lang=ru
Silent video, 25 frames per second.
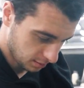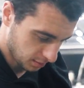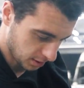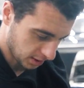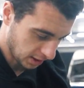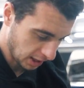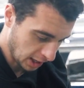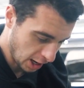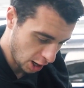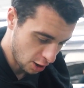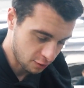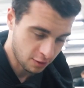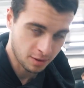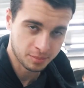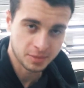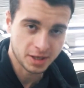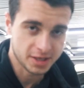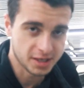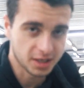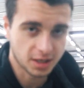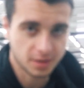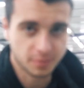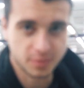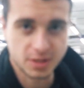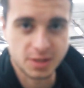Предлагаю вам на
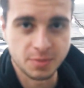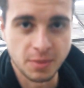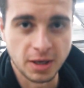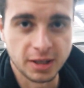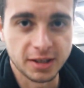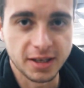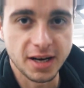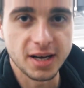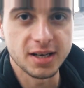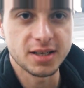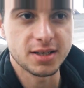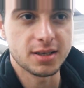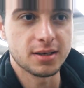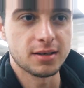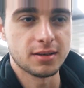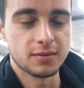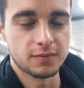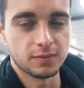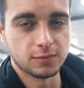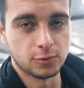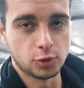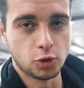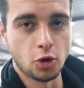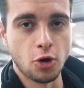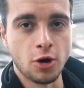них смотреть
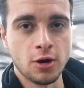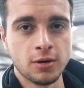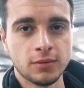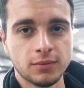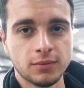до...